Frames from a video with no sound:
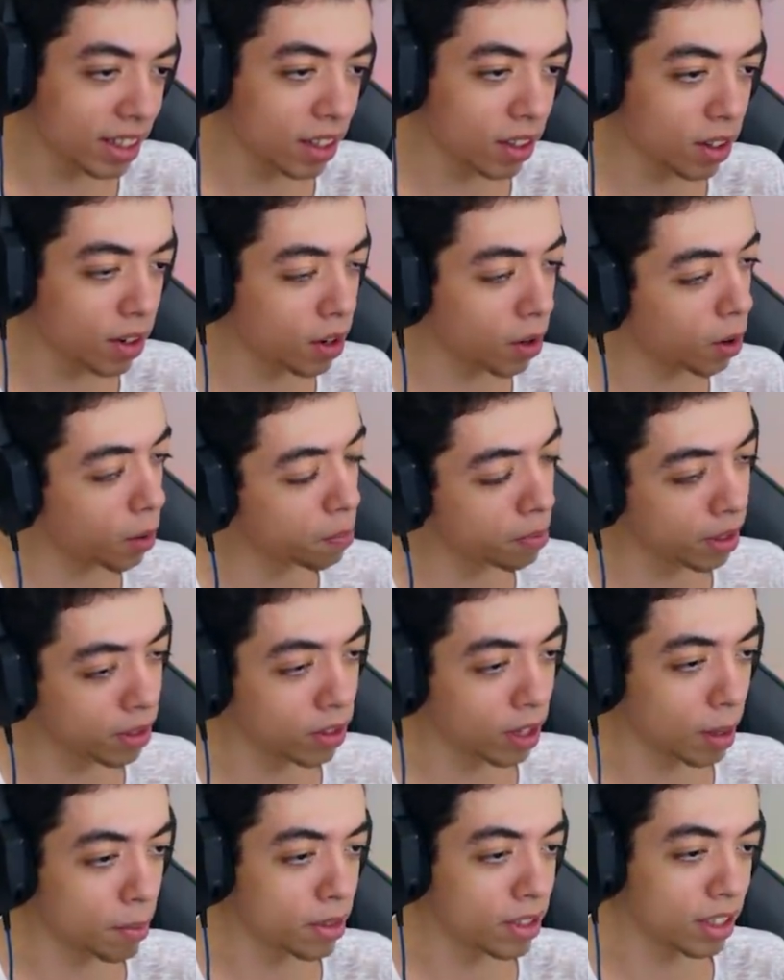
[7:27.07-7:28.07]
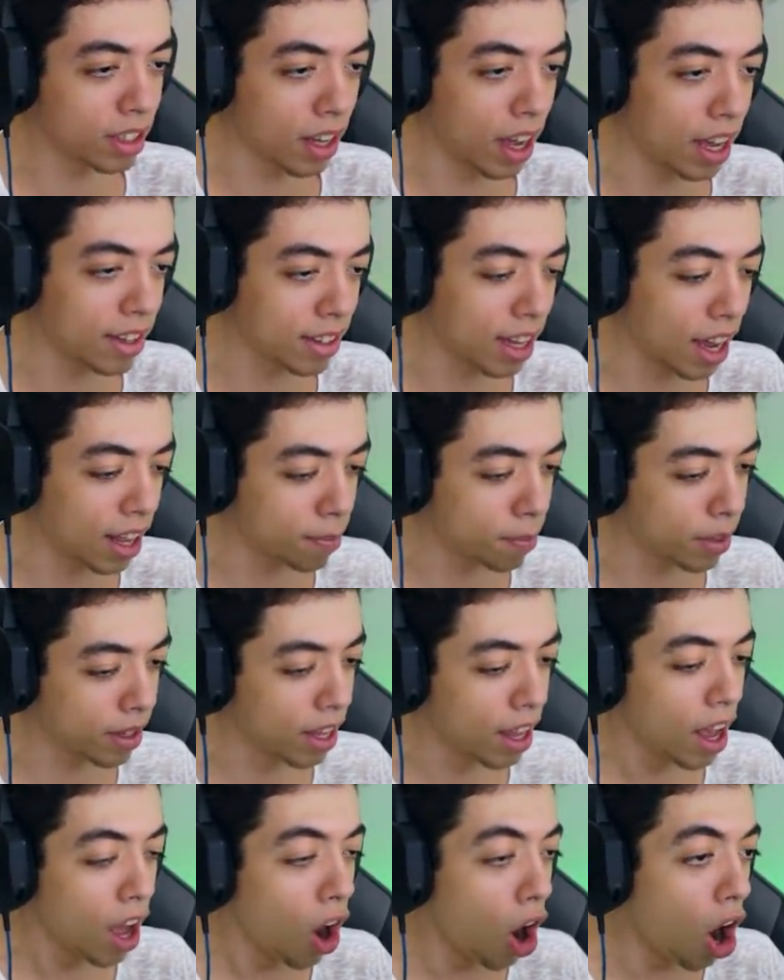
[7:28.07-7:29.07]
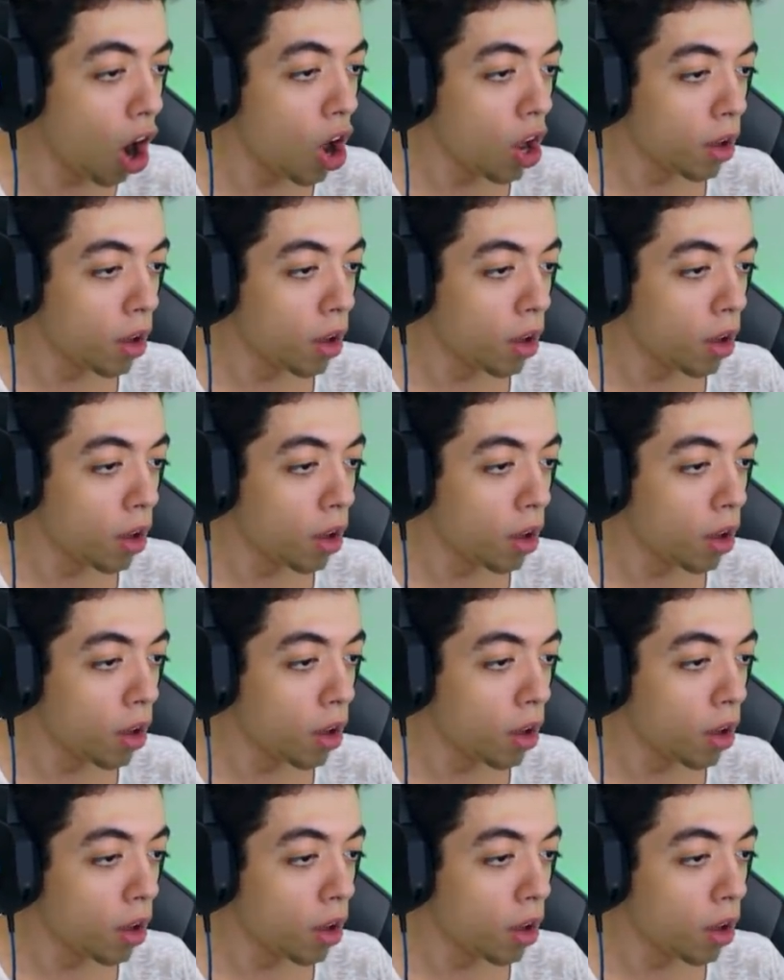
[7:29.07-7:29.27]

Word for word: não, ô Pedro, sua camisa já tá rasgada, Pedro. Ó!